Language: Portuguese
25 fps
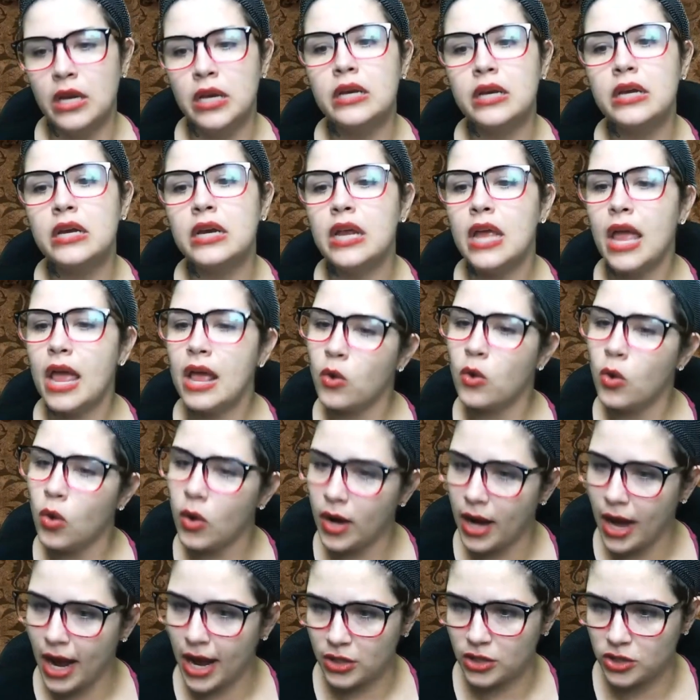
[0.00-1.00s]
Criei
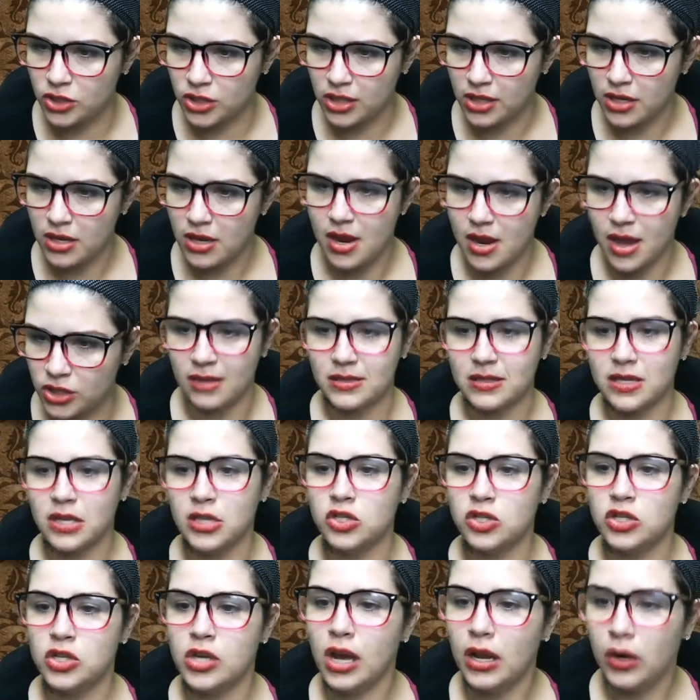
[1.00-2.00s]
coragem e
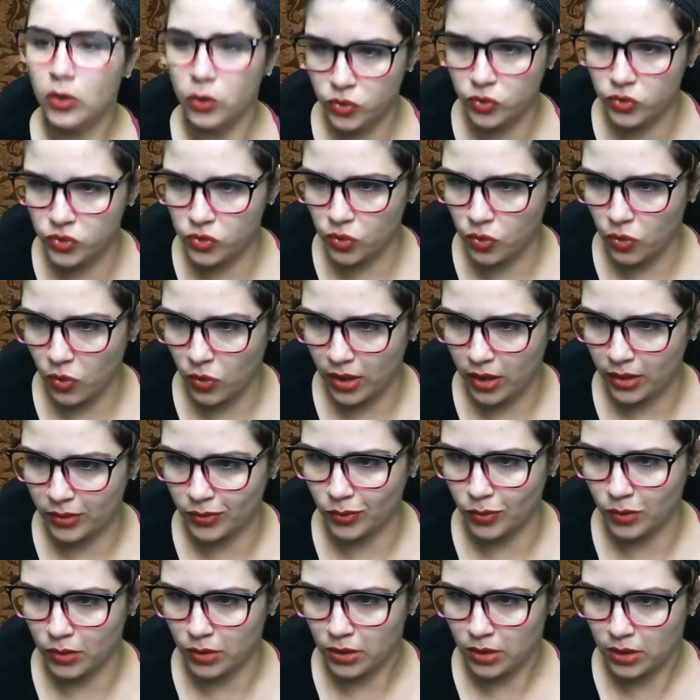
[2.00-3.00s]
acendi a luz do
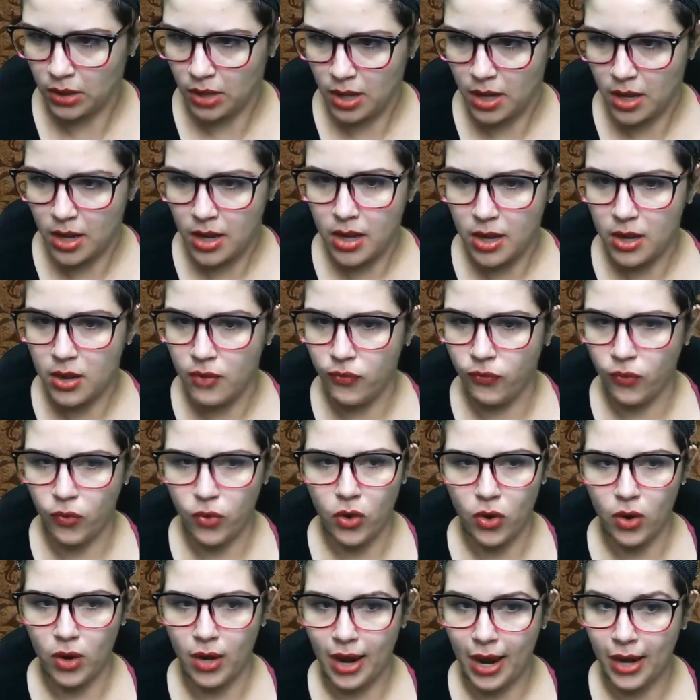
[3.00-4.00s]
corredor e
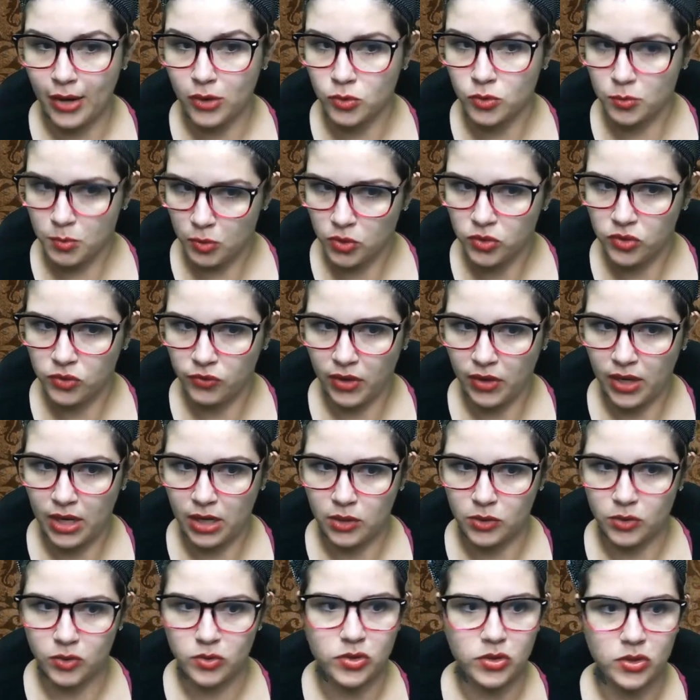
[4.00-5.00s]
fui olhar os meus
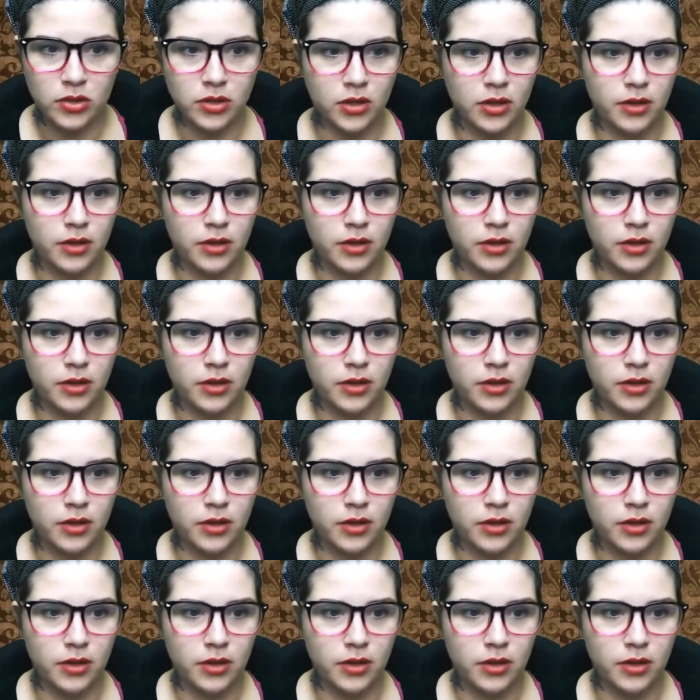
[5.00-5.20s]
filhos.